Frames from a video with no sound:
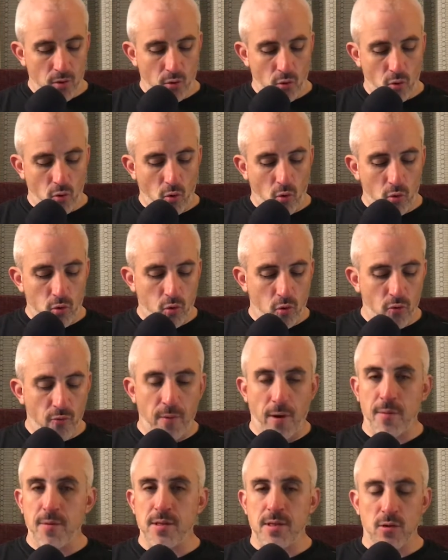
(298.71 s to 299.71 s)
Donc on
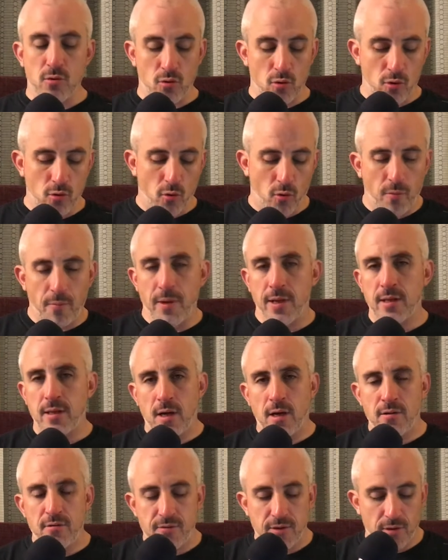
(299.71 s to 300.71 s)
trouve parmi ces jeux donc
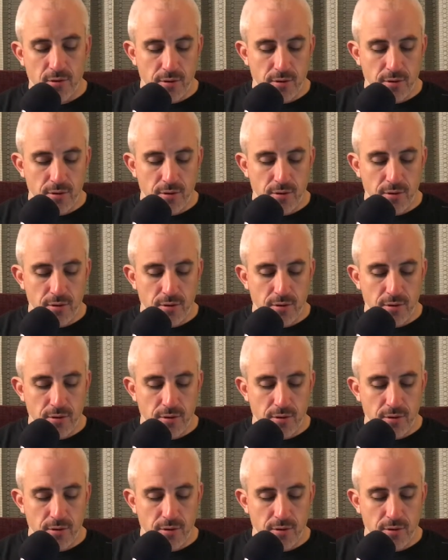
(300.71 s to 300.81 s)
Minecraft,